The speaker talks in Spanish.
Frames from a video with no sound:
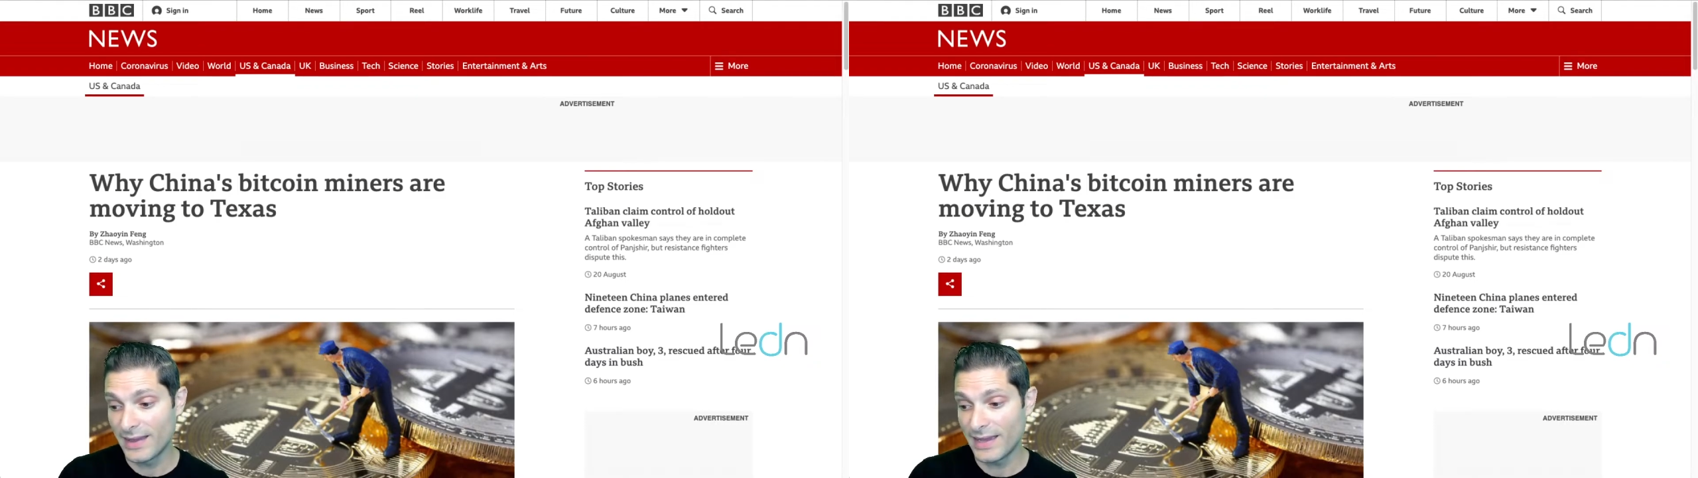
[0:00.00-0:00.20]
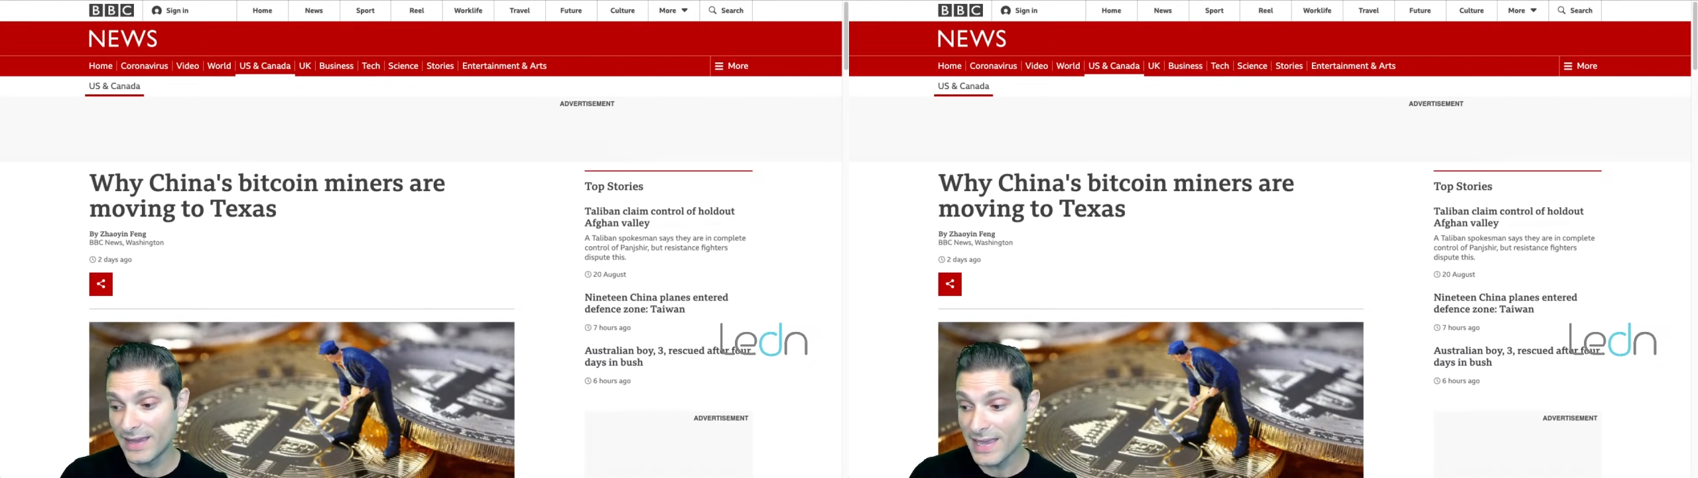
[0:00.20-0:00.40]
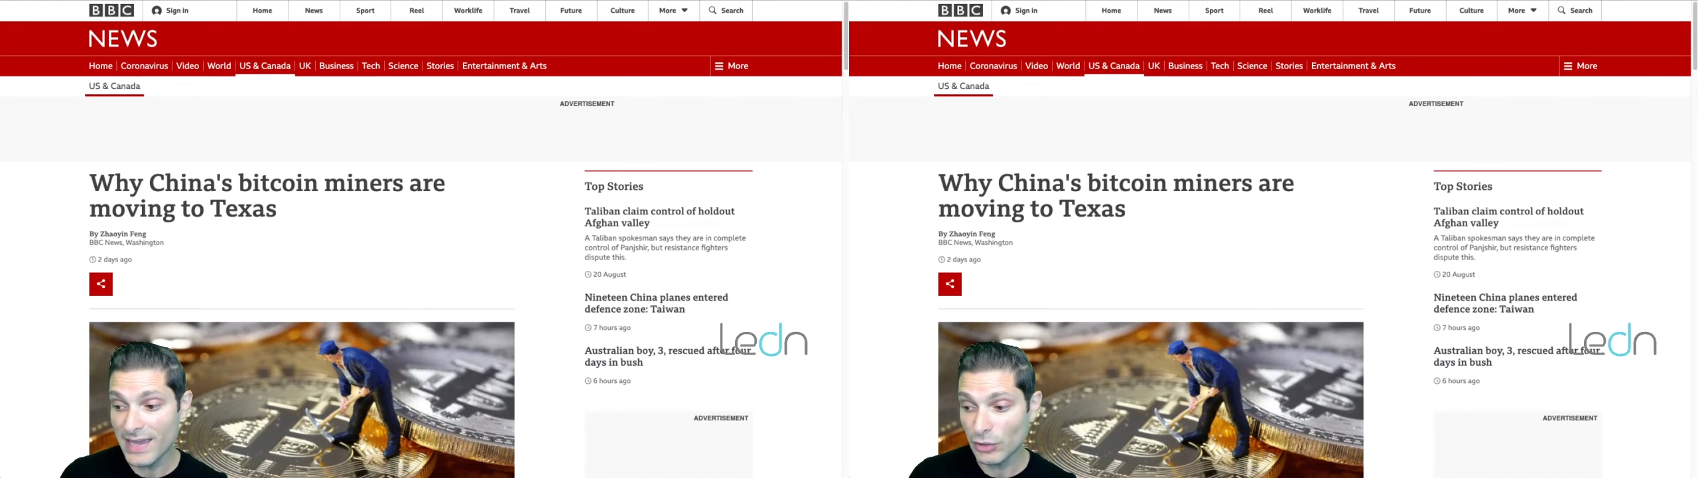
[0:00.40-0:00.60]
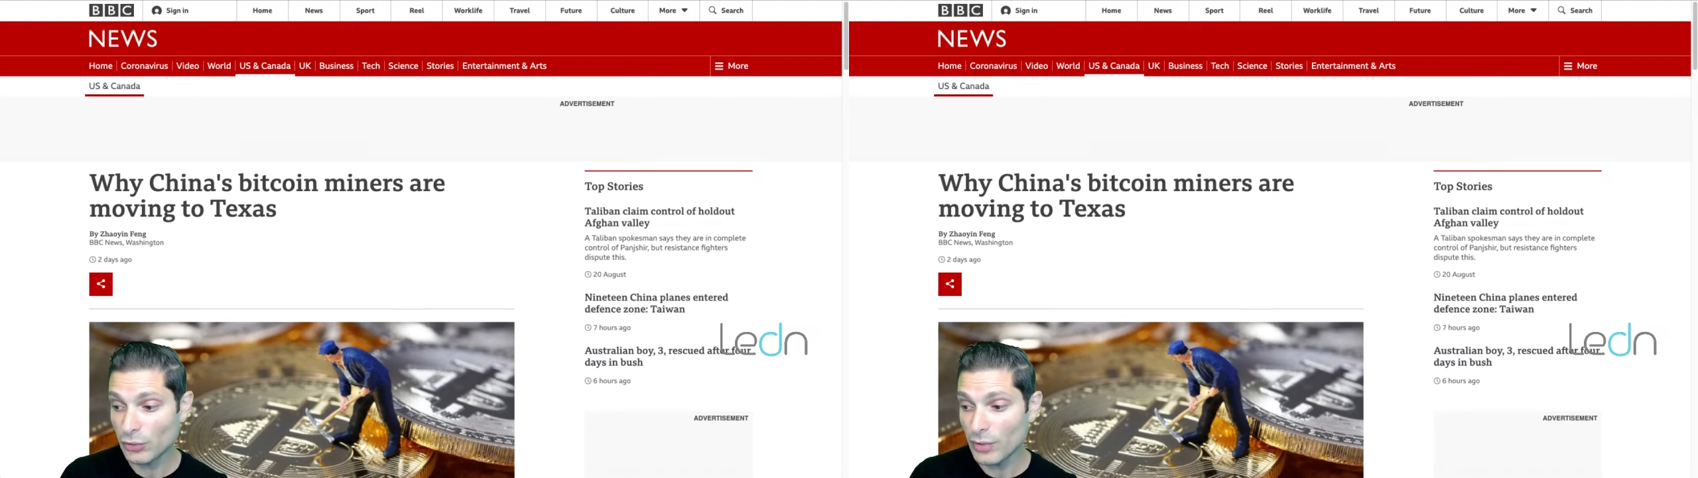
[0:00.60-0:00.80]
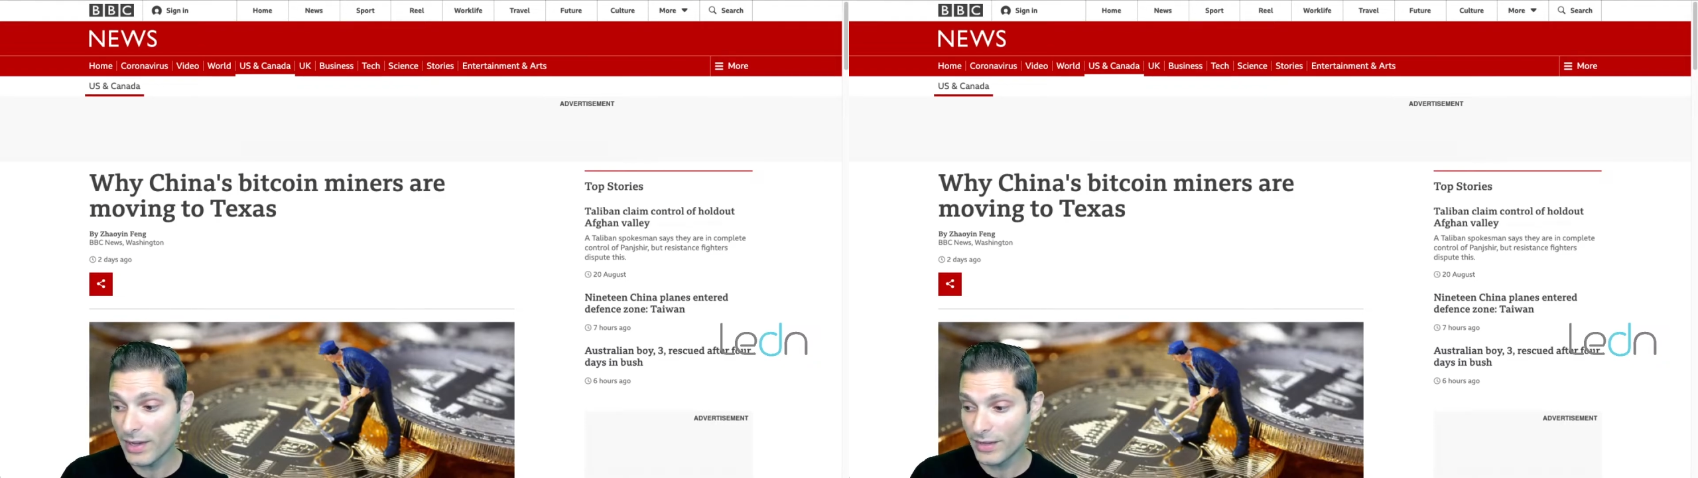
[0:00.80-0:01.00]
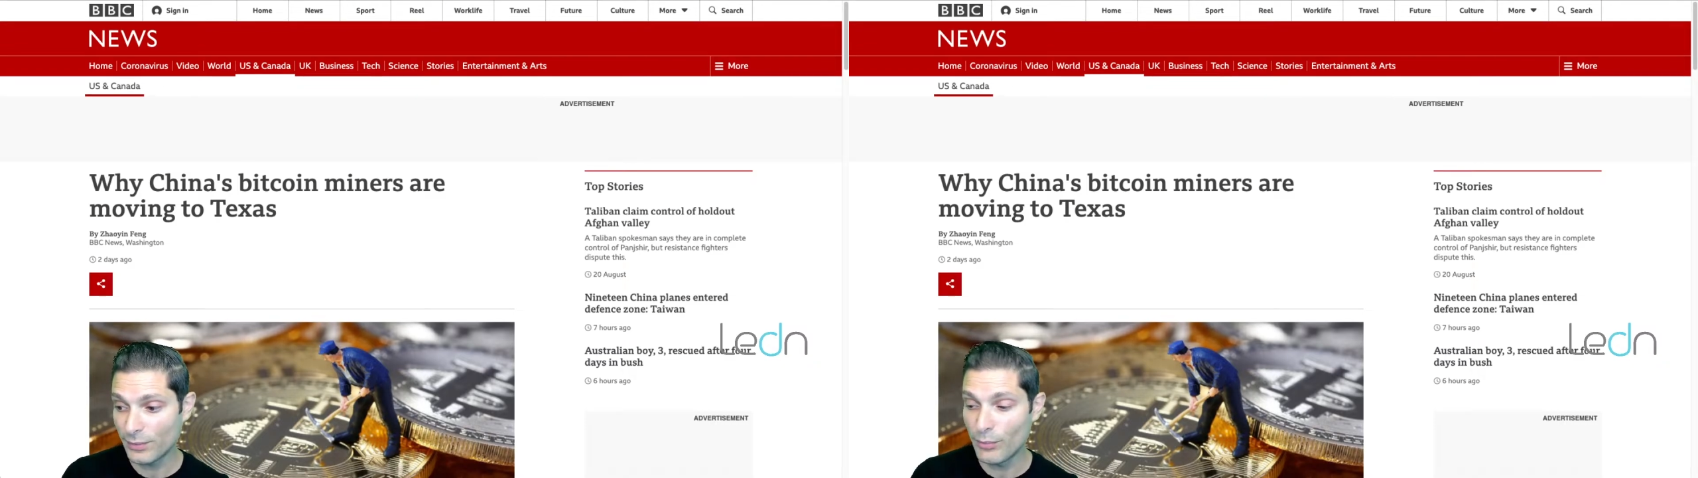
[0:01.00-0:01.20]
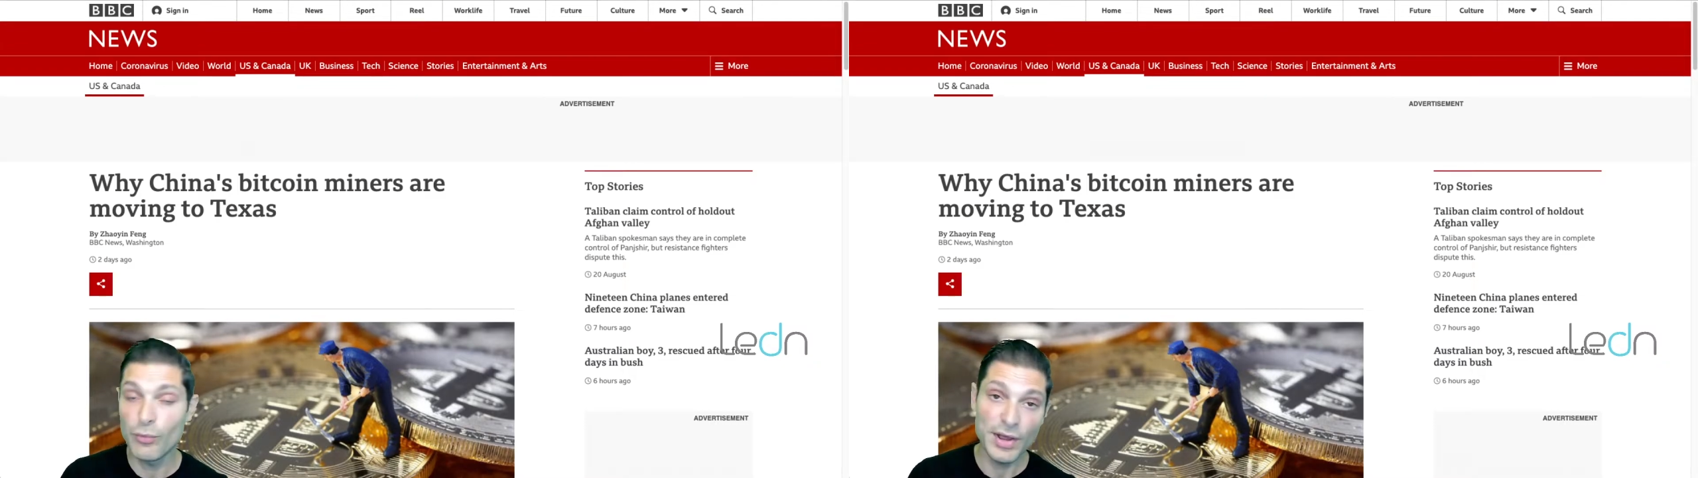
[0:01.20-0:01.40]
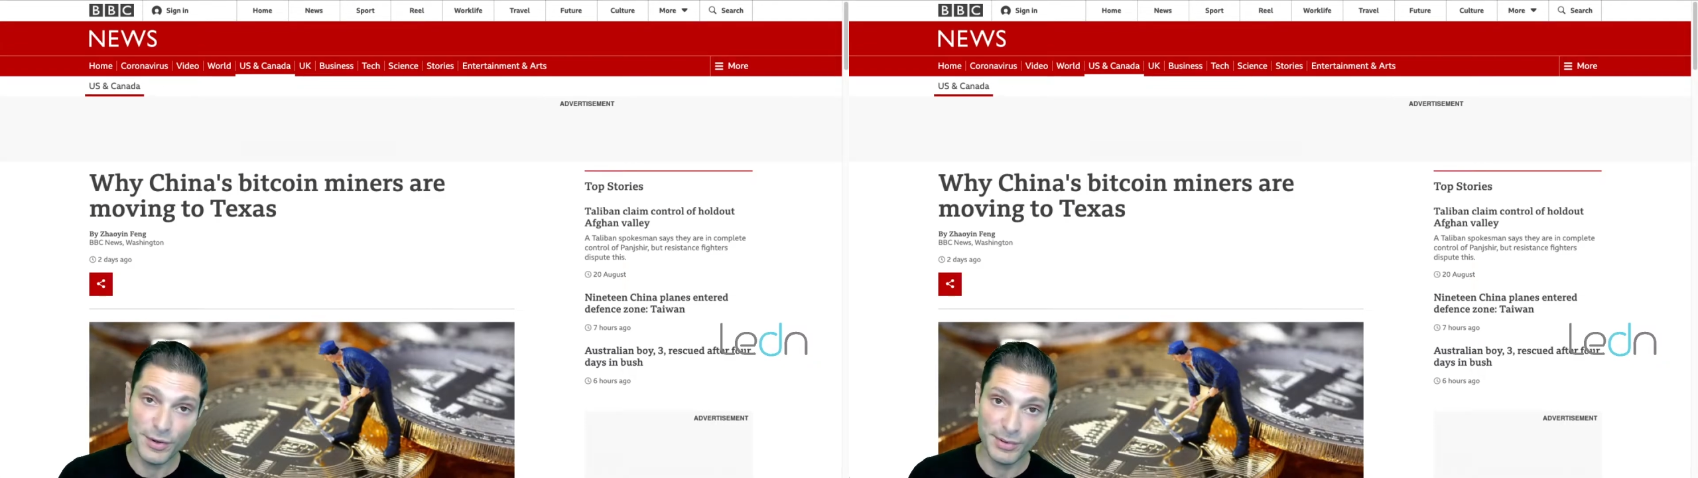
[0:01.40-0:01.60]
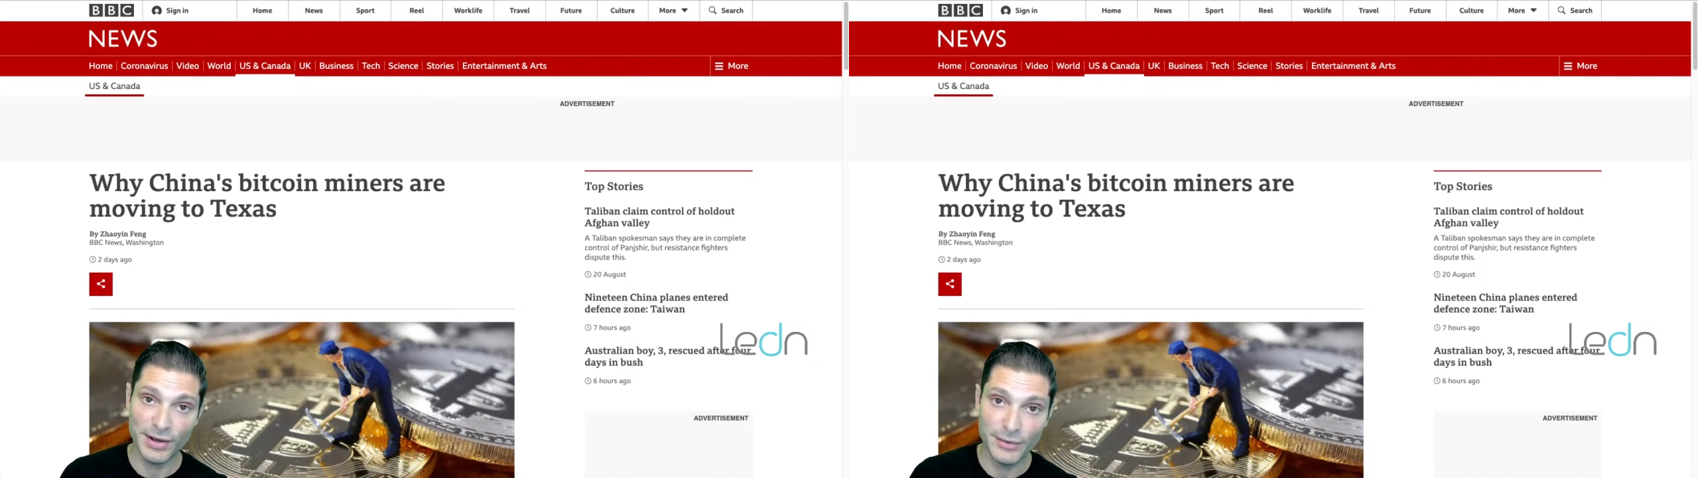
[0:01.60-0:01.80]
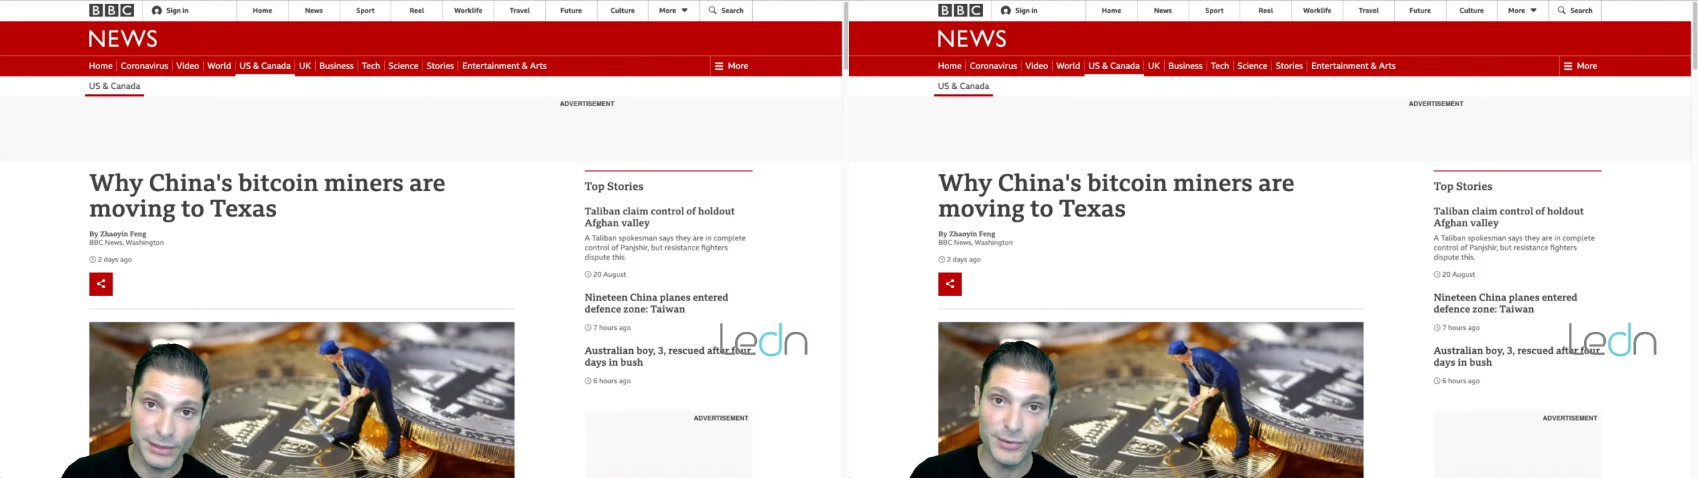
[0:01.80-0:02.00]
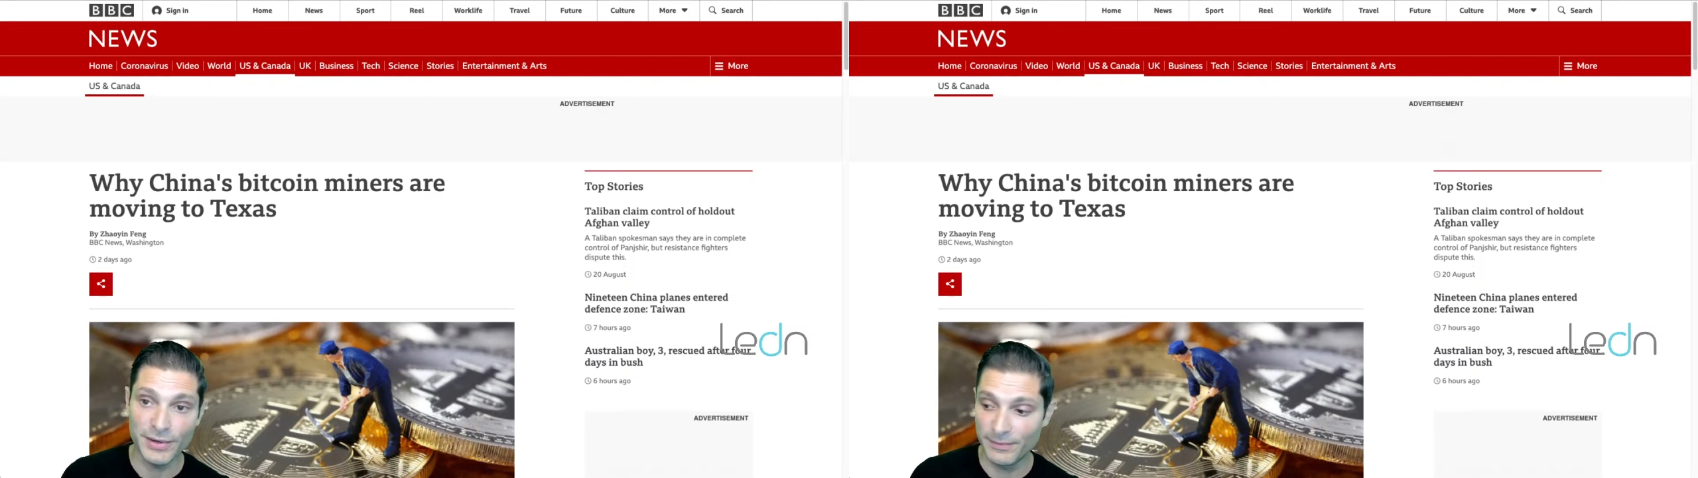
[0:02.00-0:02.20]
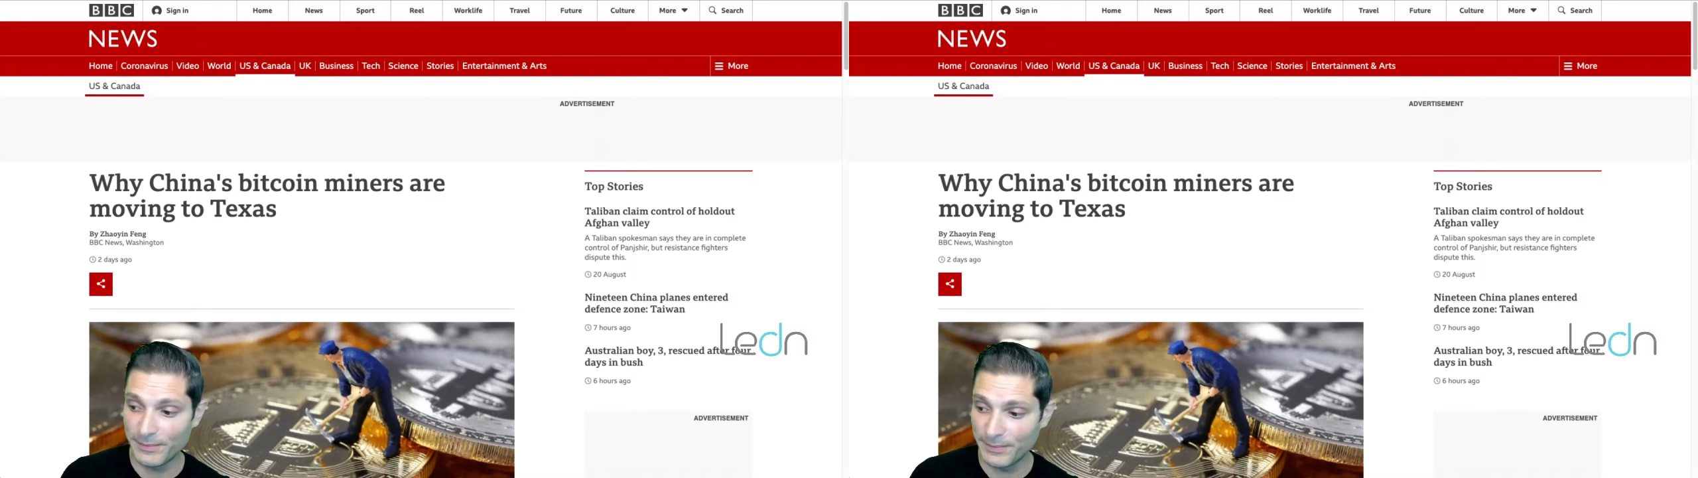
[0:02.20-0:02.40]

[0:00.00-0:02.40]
y esto es bueno para Bitcoin.